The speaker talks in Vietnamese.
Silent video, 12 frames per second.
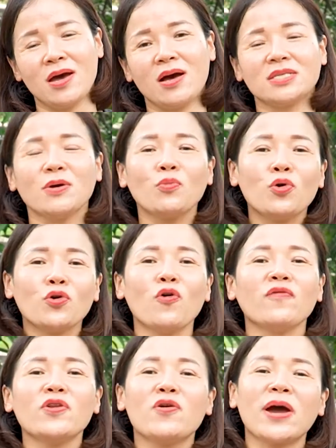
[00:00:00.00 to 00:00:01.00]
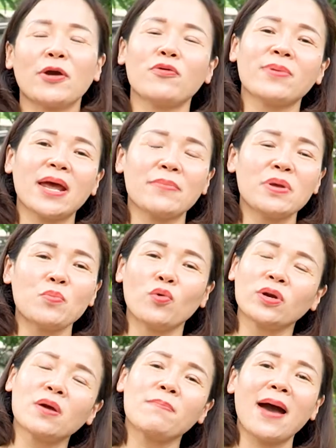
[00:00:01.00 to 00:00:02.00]
À, trong khuôn khổ video ngày hôm nay mình
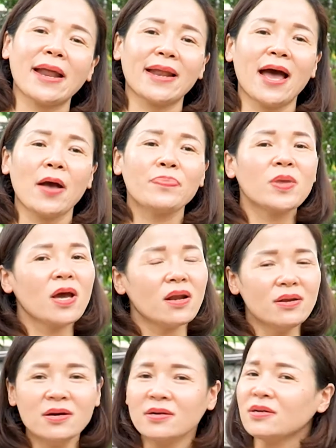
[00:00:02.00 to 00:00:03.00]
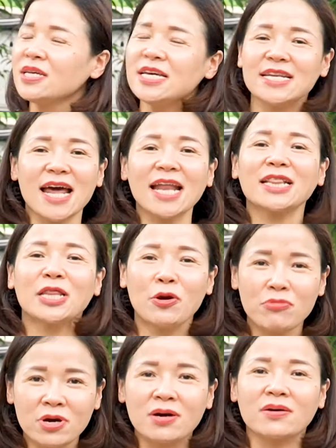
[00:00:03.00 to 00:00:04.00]
muốn các bạn là đừng nhịn ăn
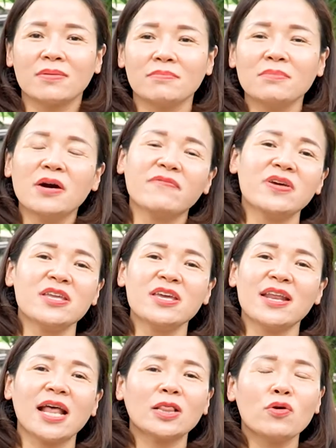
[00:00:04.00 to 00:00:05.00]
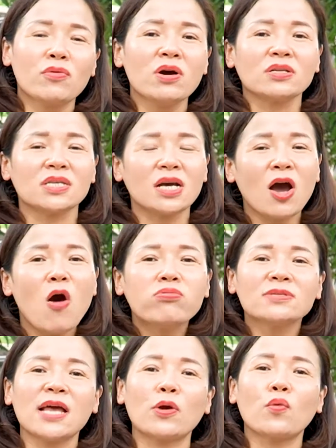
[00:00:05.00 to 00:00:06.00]
tiêu cực bởi vì nhịn ăn tiêu cực sẽ
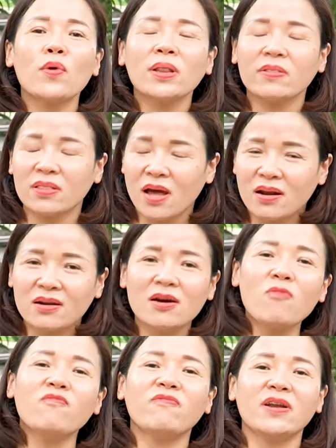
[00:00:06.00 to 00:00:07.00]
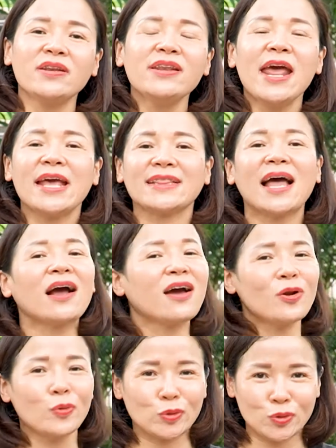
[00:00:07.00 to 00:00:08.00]
không giải quyết tận gốc vấn đề tăng
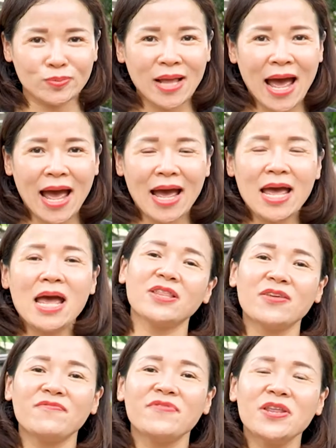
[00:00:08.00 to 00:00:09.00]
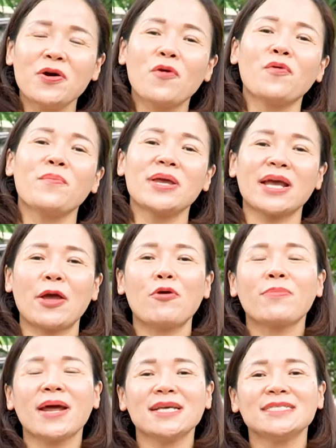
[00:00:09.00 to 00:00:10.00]
cân của chúng ta. Vậy thì video của mình ngày
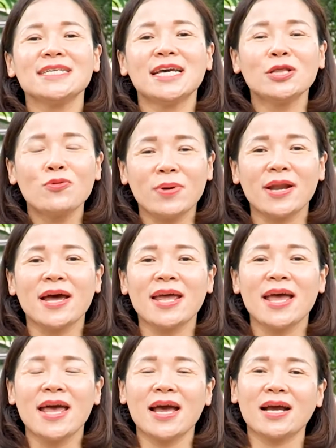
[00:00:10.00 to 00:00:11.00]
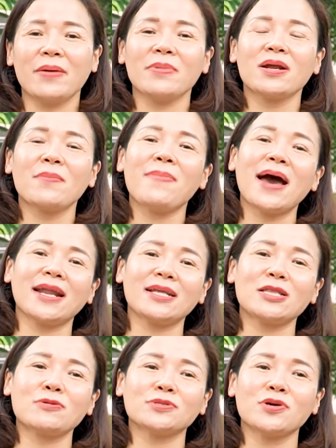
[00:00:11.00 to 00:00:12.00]
hôm nay xin kết thúc ở đây. Cảm ơn các bạn đã
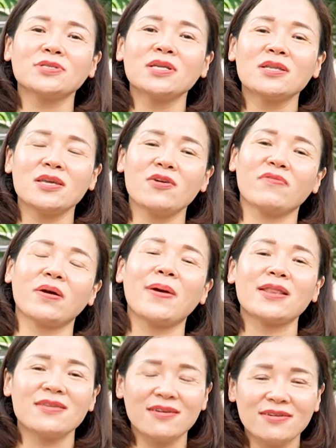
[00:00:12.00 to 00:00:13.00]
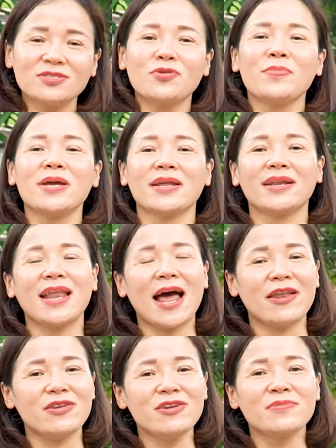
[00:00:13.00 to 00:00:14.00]
theo dõi rất nhiều và các bạn nhớ cho mình
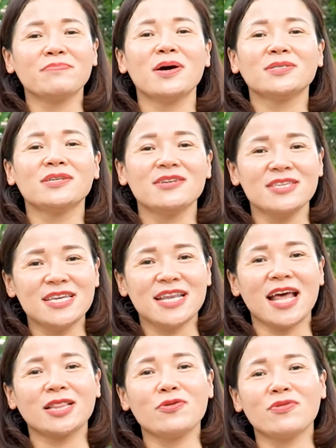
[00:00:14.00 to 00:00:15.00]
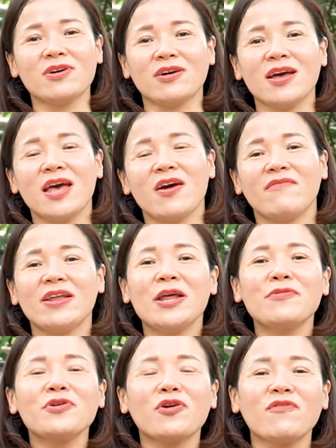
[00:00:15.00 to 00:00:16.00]
là đừng bao giờ nhịn ăn tiêu cực. Và
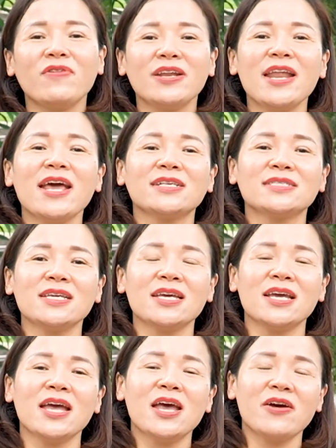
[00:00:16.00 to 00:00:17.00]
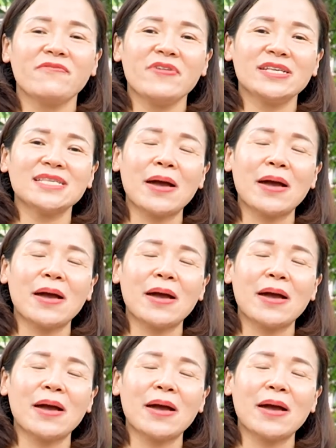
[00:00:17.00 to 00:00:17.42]
nếu như có vấn đề gì về